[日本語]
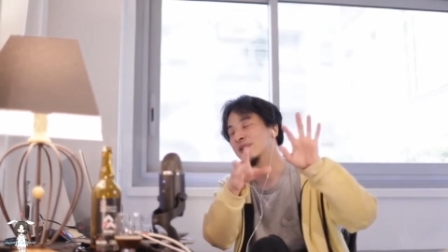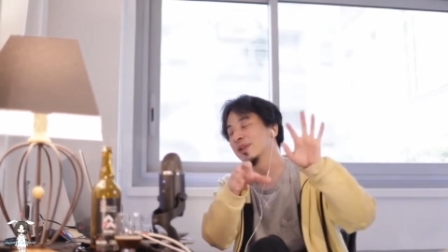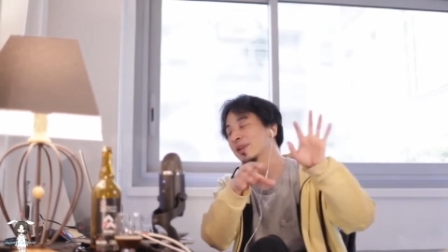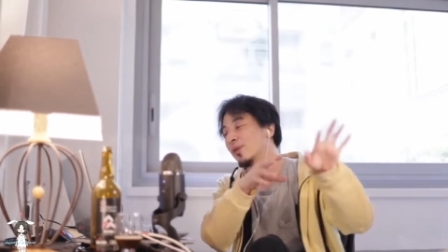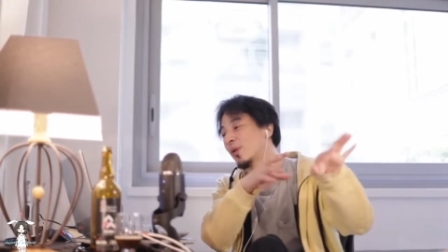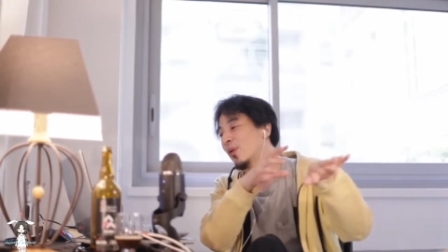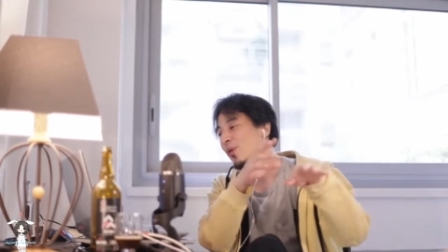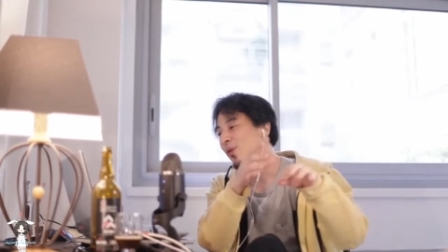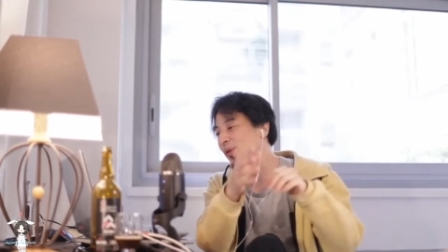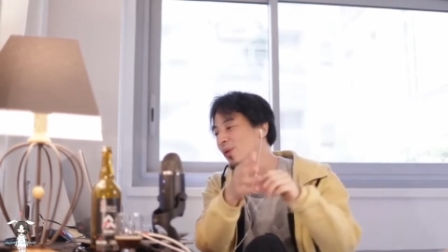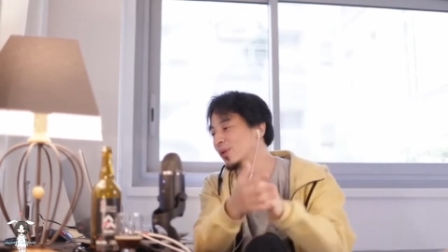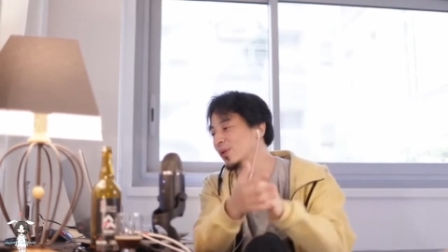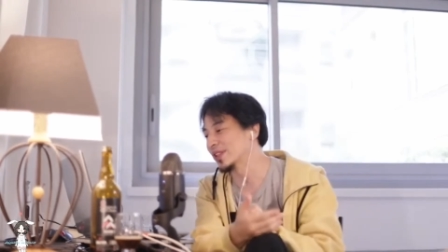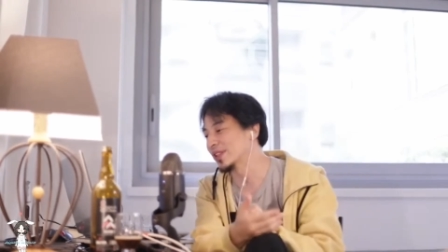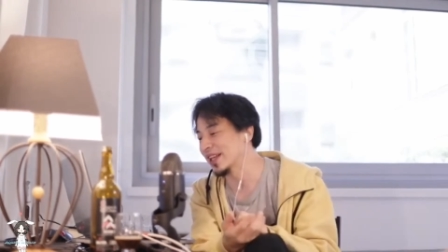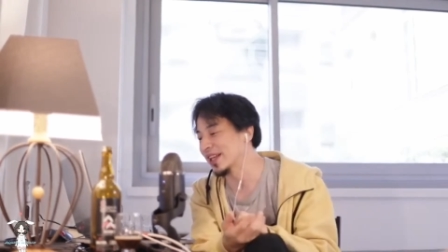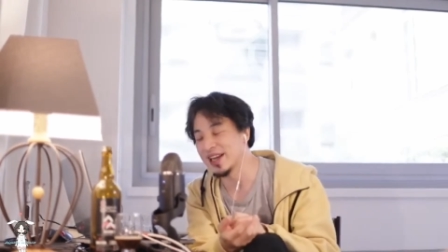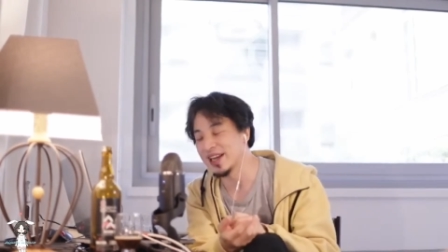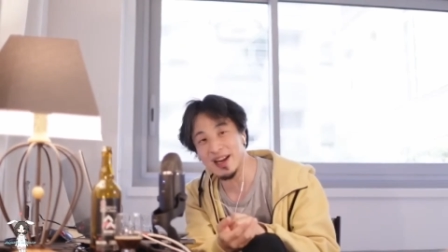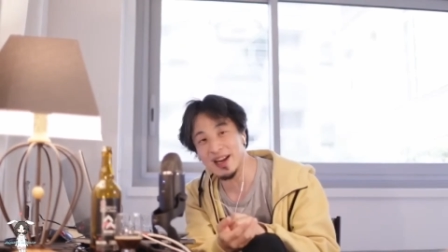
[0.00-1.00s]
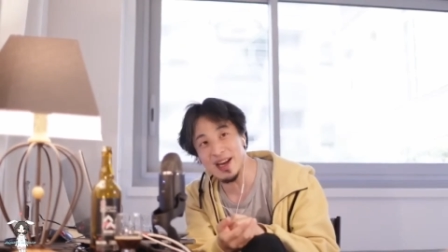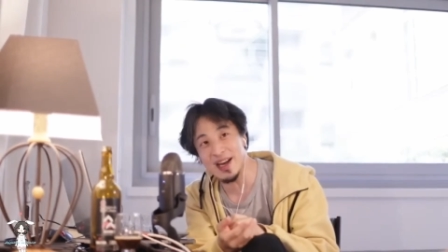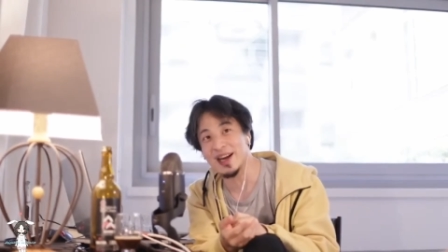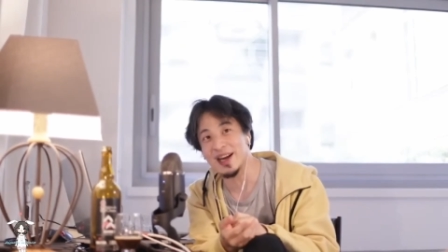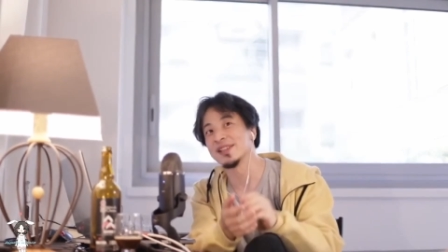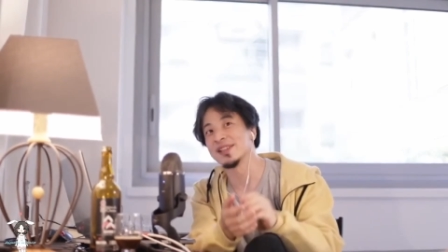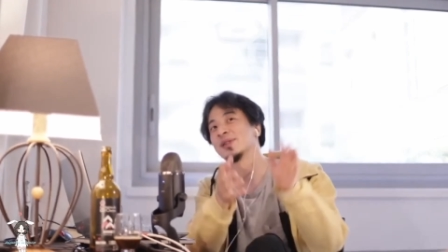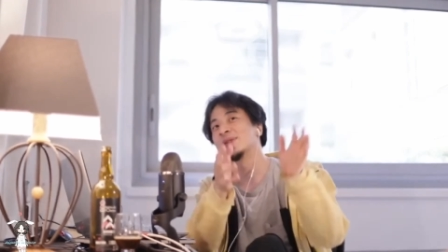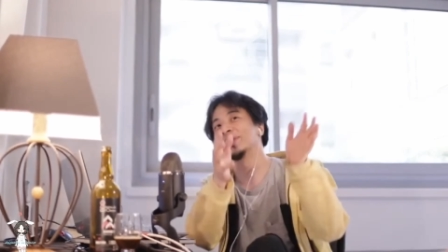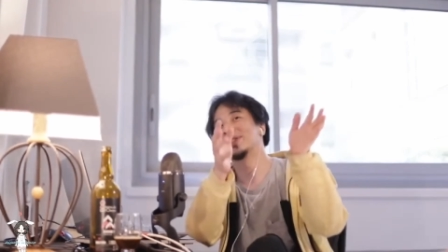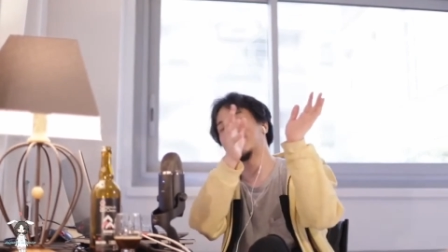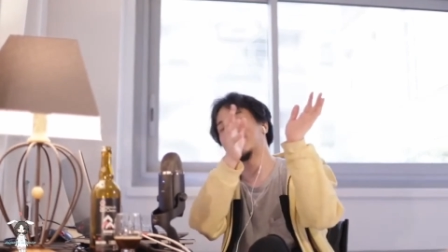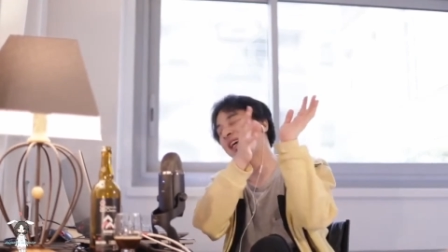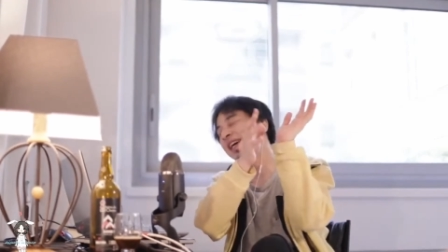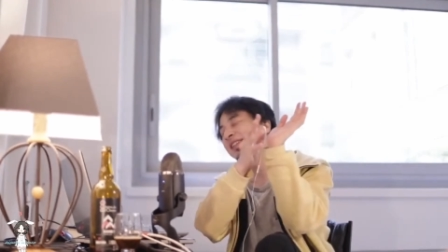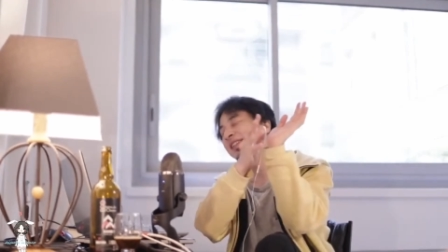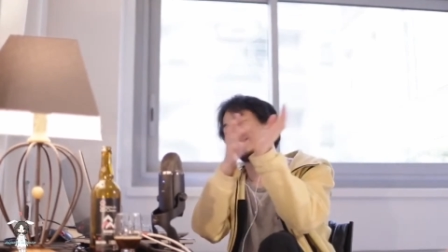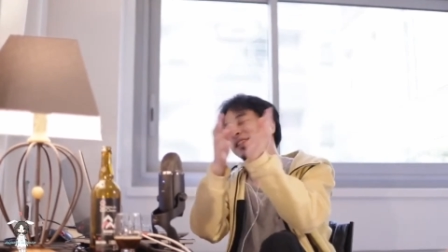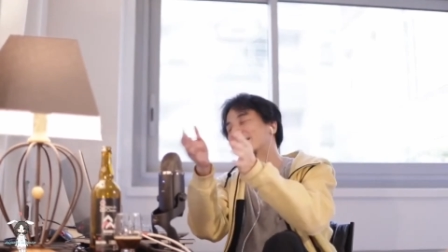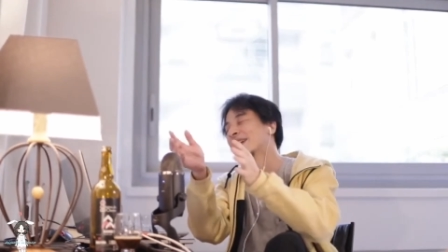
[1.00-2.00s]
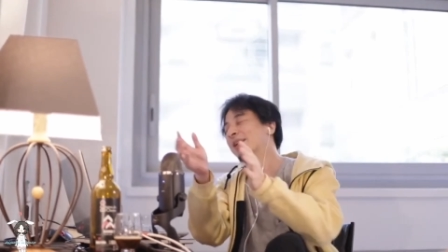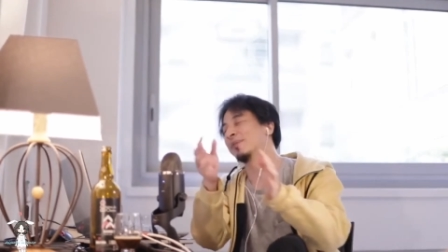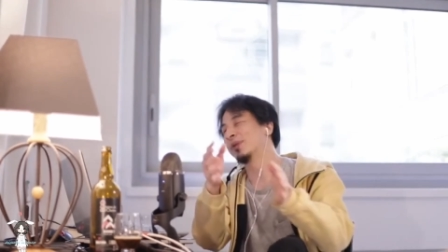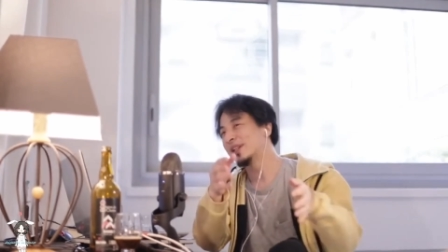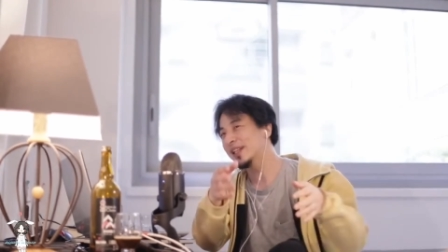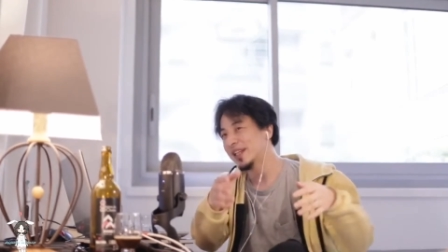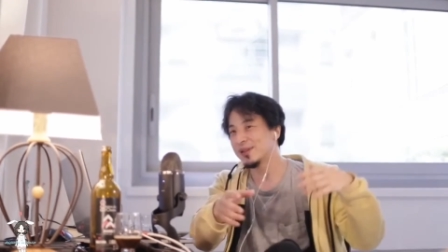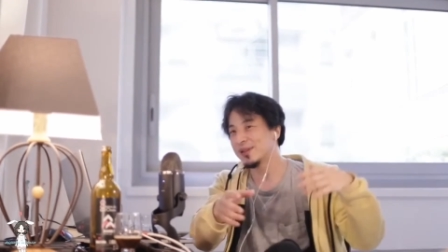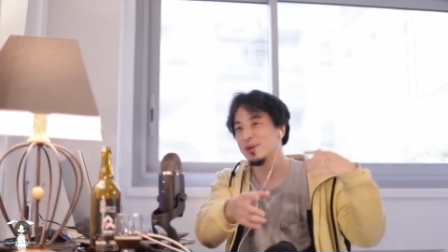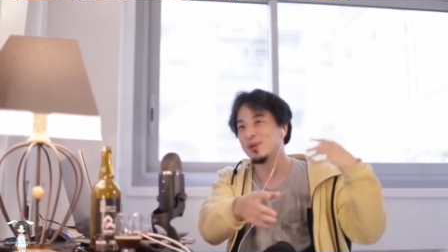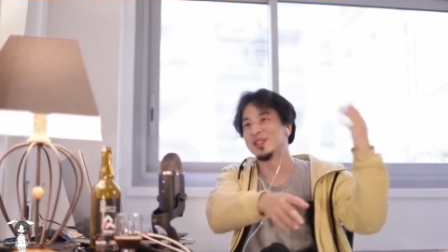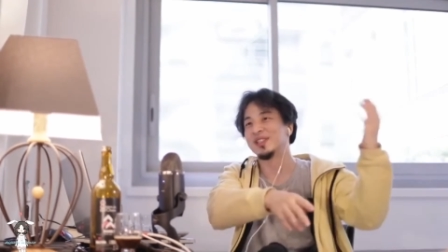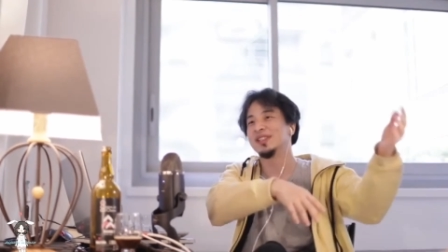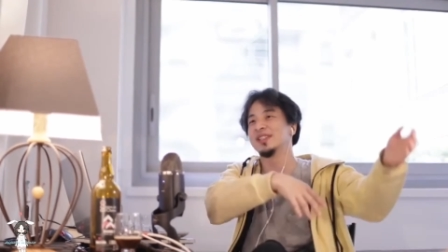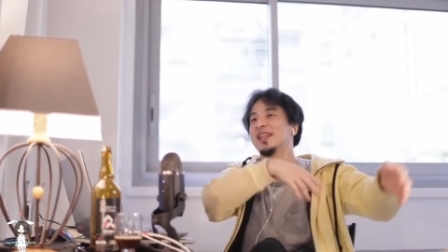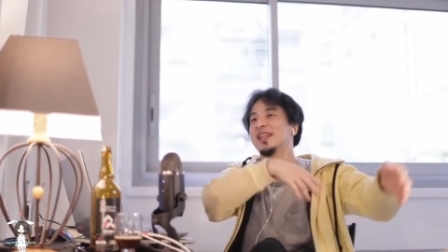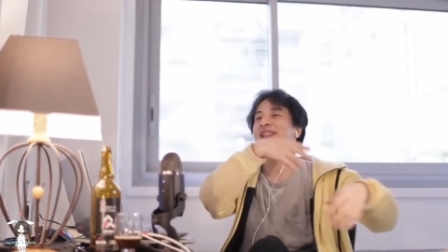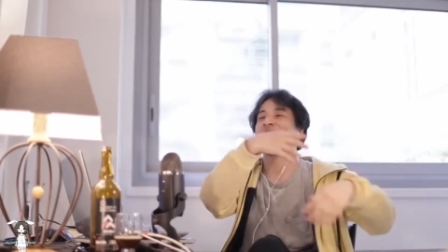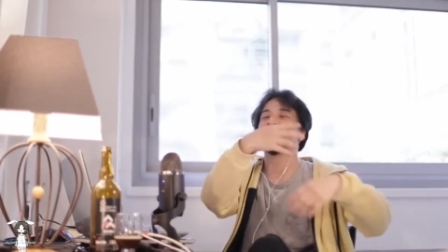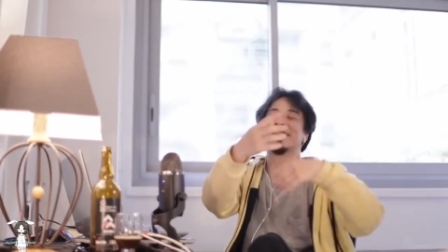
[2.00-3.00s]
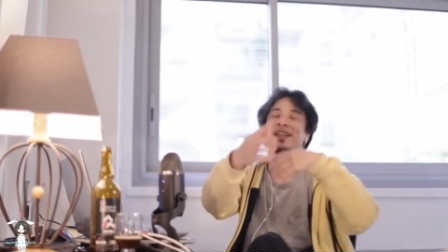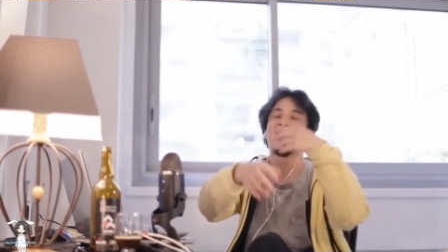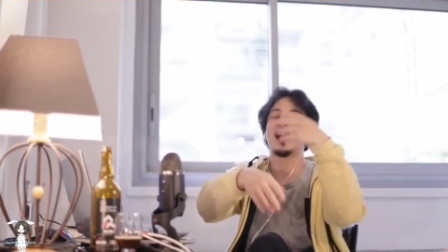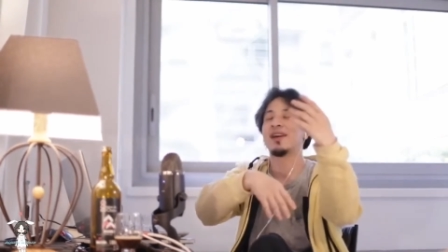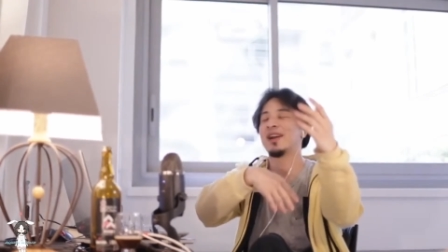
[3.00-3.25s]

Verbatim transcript: 高校生から、その社会人になるまで、こういちねんにいっかいぐ